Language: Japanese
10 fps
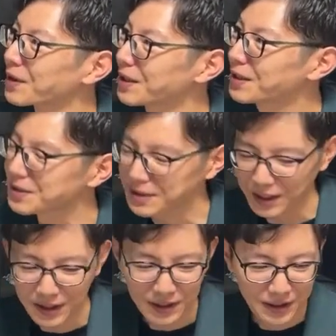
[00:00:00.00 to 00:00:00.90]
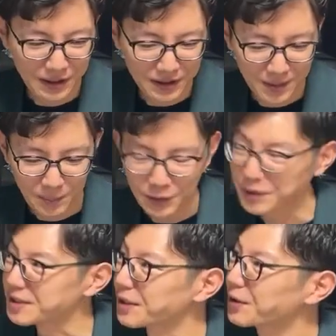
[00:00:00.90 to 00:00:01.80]
でですね、えー、年表
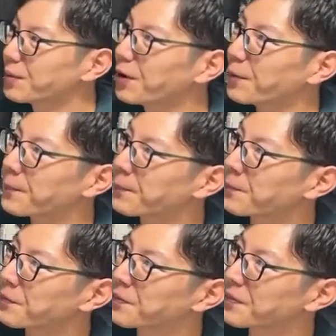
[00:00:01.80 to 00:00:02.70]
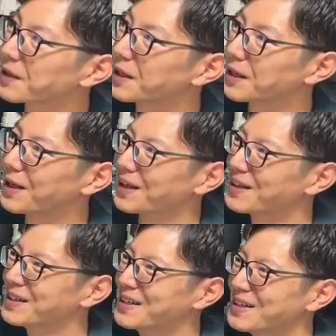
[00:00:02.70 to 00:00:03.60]
ですけども、
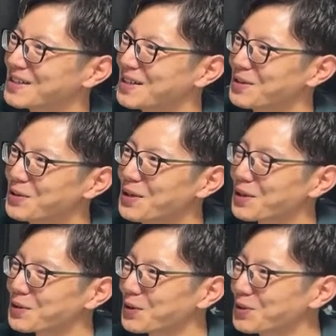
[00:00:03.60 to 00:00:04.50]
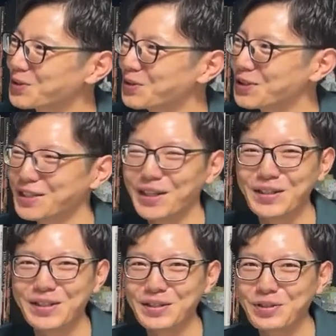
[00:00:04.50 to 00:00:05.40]
えー、1941年
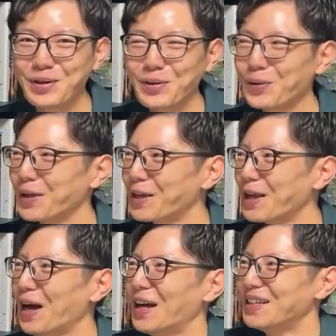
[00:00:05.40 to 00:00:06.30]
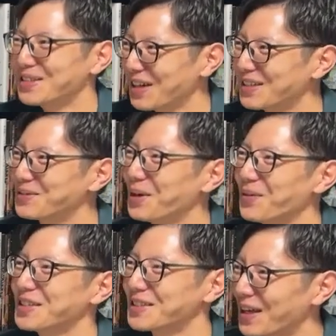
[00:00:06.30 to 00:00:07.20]
に真珠湾攻撃が始まり
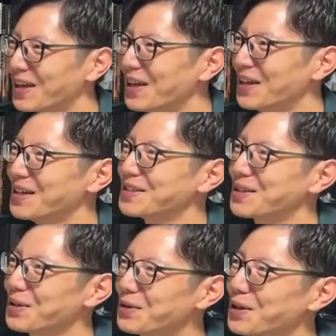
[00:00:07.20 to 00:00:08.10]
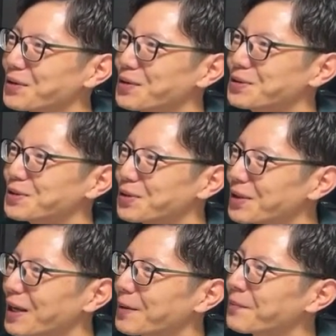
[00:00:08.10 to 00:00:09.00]
まして、1944
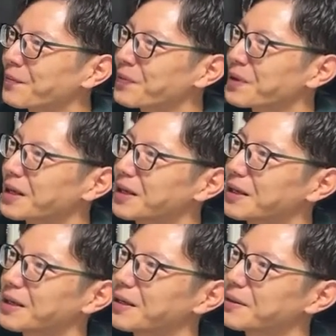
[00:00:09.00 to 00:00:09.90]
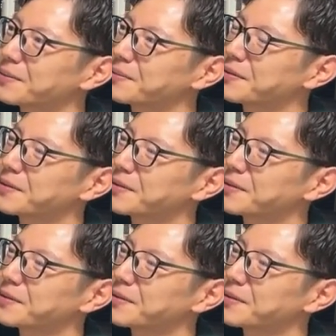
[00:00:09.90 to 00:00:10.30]
年、えー